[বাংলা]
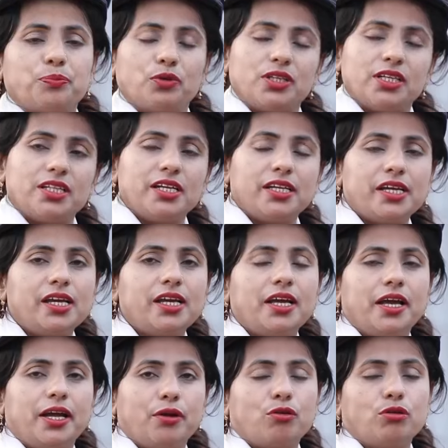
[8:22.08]
প্রতিদিনই
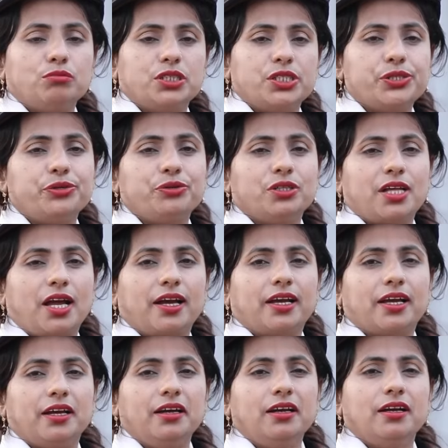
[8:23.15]
এরকম শিডিউল
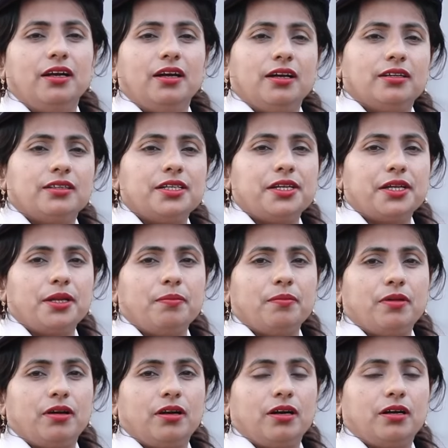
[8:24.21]
থাকে দিনের
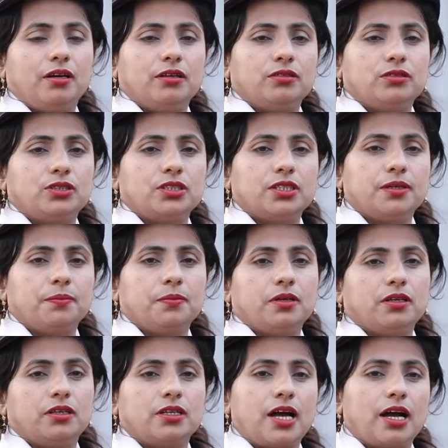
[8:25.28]
হচ্ছে
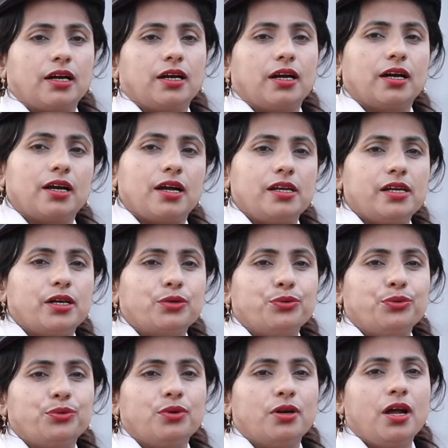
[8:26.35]
ঢাকা
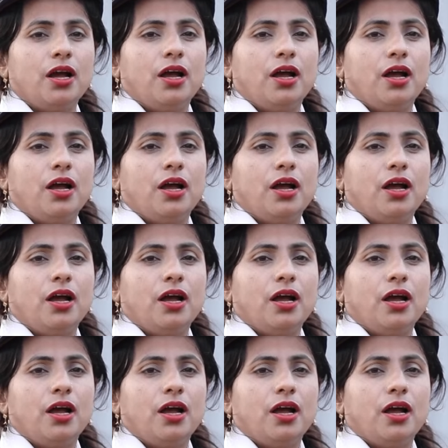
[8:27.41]
কালিয়াকুর